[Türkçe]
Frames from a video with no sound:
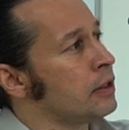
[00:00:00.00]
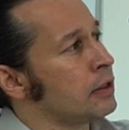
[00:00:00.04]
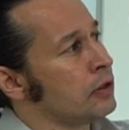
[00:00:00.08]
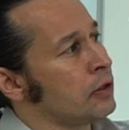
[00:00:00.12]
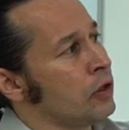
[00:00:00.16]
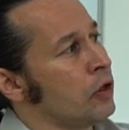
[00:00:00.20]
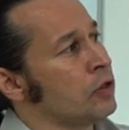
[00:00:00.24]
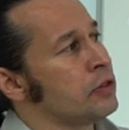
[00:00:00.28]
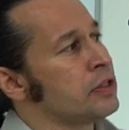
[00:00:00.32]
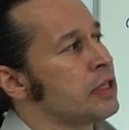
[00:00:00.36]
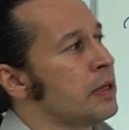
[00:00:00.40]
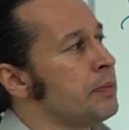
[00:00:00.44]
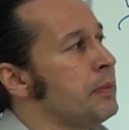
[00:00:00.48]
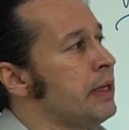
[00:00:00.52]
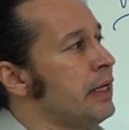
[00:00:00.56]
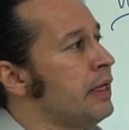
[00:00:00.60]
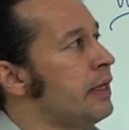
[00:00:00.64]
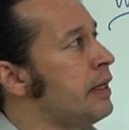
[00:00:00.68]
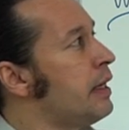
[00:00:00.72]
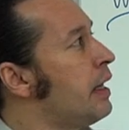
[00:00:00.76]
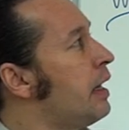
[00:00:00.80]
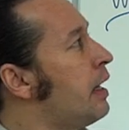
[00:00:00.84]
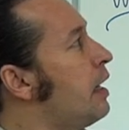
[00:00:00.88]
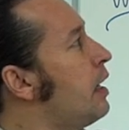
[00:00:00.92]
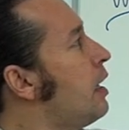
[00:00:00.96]

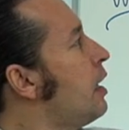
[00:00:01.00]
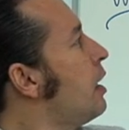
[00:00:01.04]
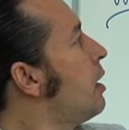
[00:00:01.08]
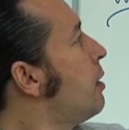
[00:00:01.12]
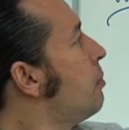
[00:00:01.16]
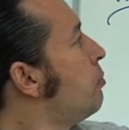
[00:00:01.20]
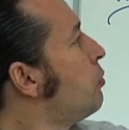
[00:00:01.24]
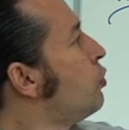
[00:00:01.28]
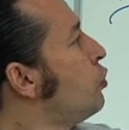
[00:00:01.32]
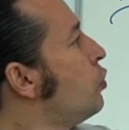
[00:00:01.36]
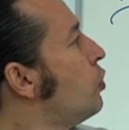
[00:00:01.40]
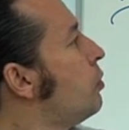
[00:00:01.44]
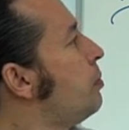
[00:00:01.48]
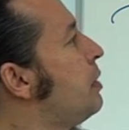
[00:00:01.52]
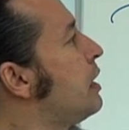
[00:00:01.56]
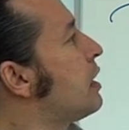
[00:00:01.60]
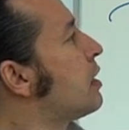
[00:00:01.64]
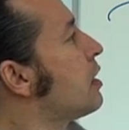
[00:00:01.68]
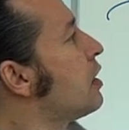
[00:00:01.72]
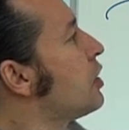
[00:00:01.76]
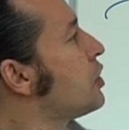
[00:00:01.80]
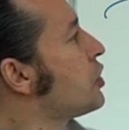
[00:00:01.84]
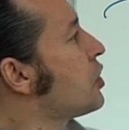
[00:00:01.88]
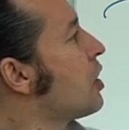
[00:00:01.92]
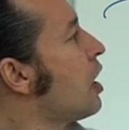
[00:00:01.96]
yöntemiyle bunu
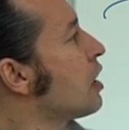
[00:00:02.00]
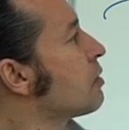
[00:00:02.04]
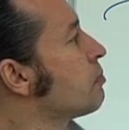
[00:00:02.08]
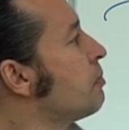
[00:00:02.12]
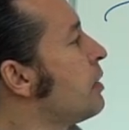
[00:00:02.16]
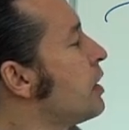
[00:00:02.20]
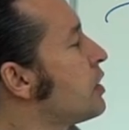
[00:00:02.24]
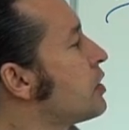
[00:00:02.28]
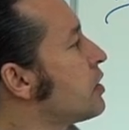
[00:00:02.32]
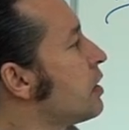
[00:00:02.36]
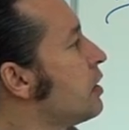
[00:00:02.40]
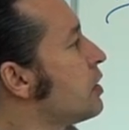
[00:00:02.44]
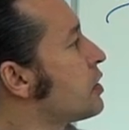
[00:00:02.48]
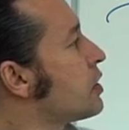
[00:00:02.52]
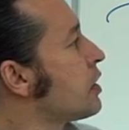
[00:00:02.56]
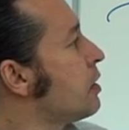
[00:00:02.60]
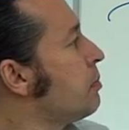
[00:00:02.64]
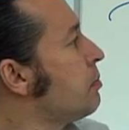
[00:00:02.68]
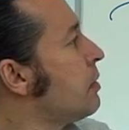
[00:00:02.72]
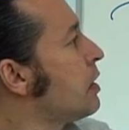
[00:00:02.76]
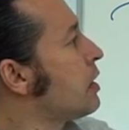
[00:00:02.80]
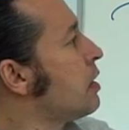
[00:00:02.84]
bir çıkartmaya çalışalım.